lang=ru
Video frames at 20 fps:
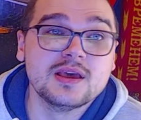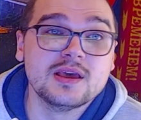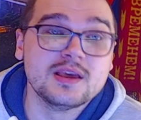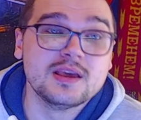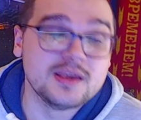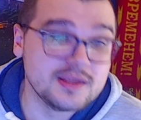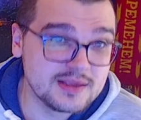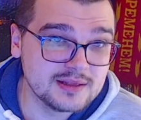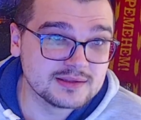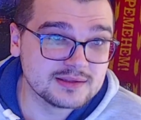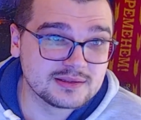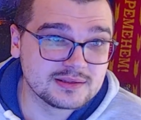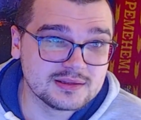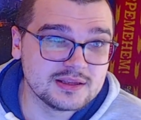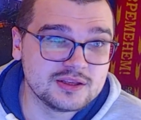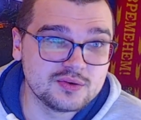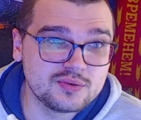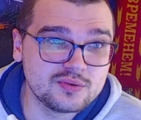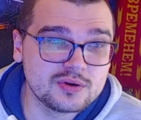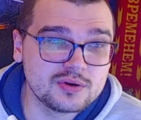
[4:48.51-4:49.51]
Единственная
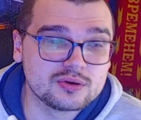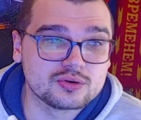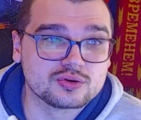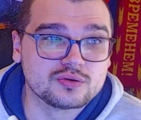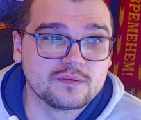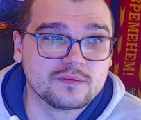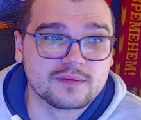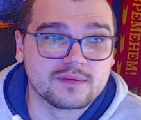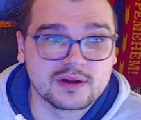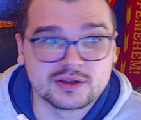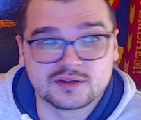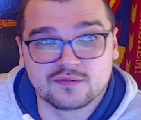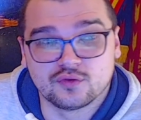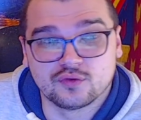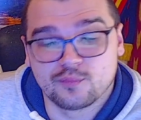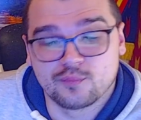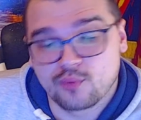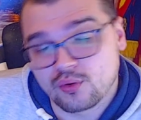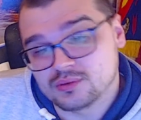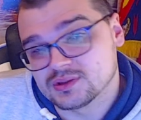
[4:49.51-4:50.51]
теория, то, что Франс
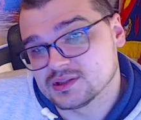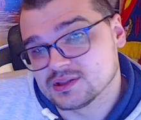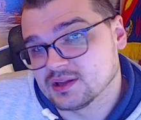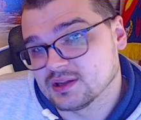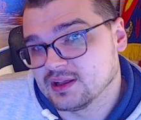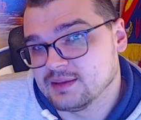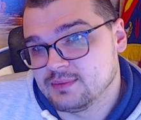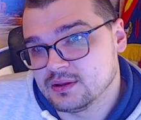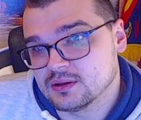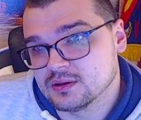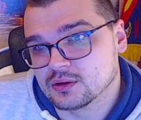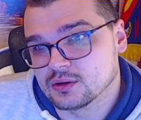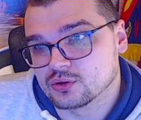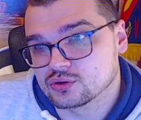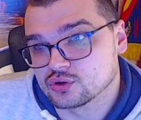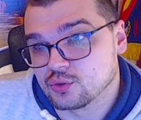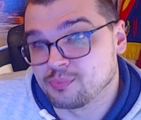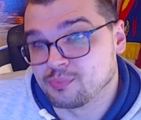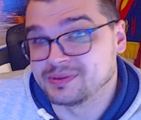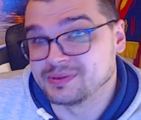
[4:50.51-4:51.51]
Футбол стало обидно, то,
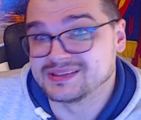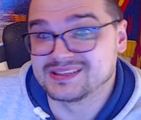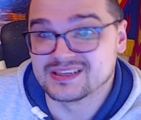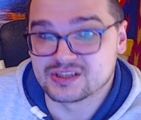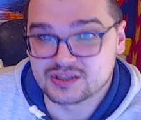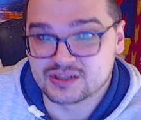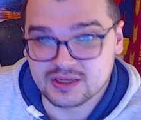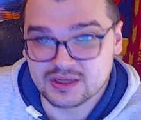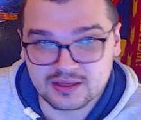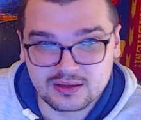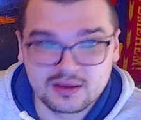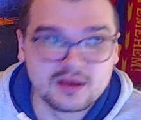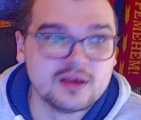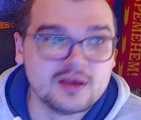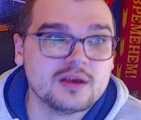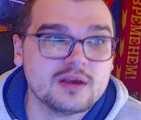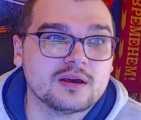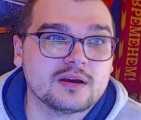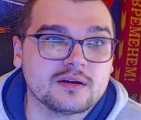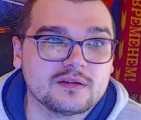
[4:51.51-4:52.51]
что ПСЖ
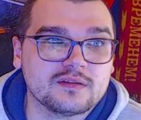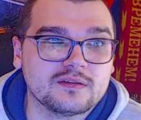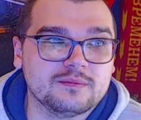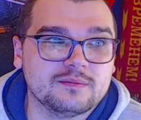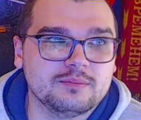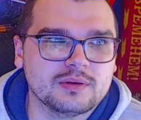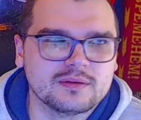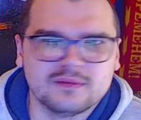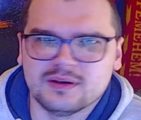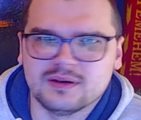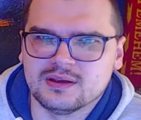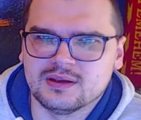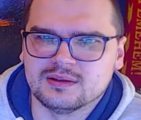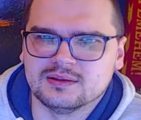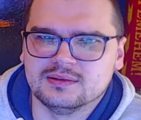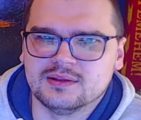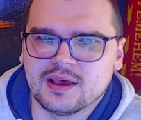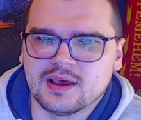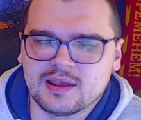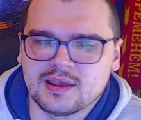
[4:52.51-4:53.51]
э, впервые,
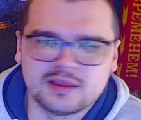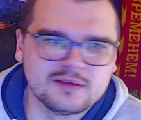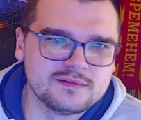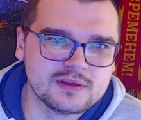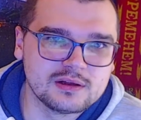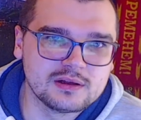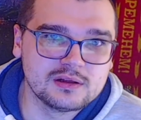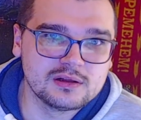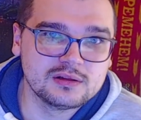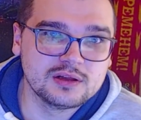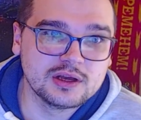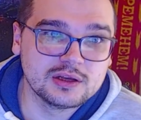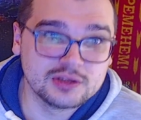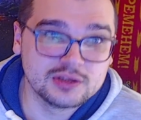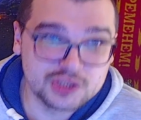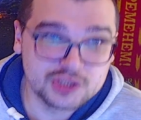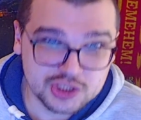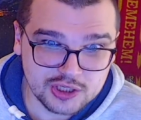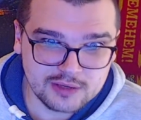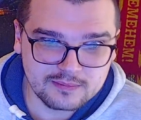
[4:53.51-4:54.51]
дойдет до финала
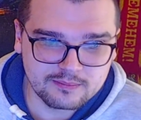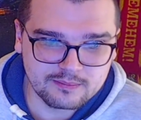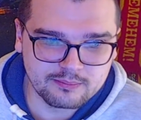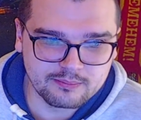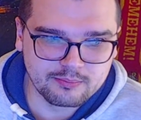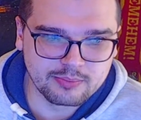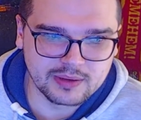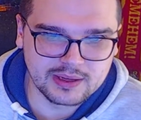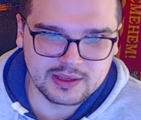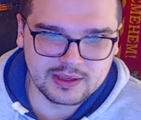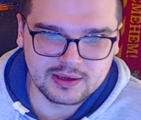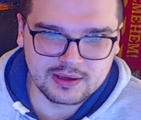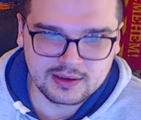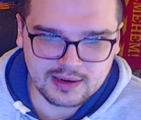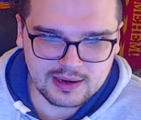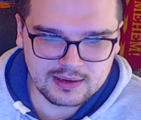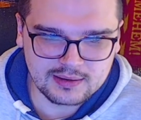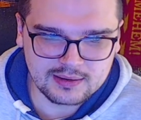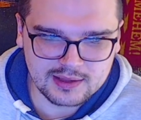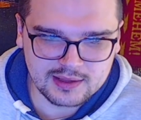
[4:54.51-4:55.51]
ЛЧ,
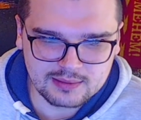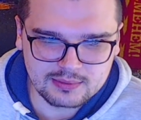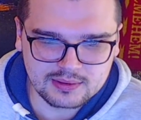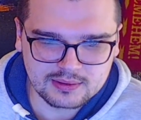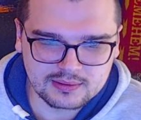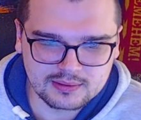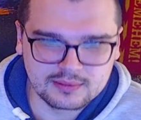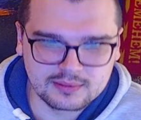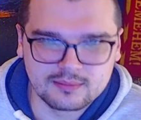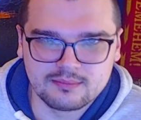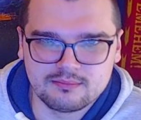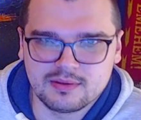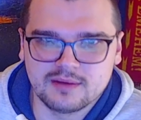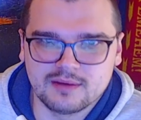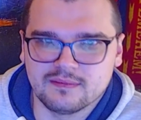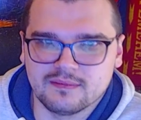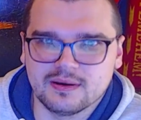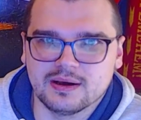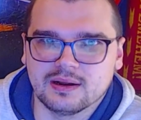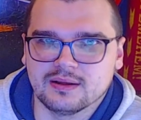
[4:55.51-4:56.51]
проиграли именно
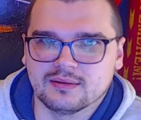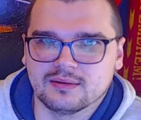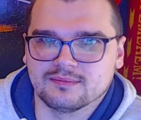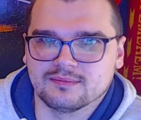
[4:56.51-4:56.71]
Баварии.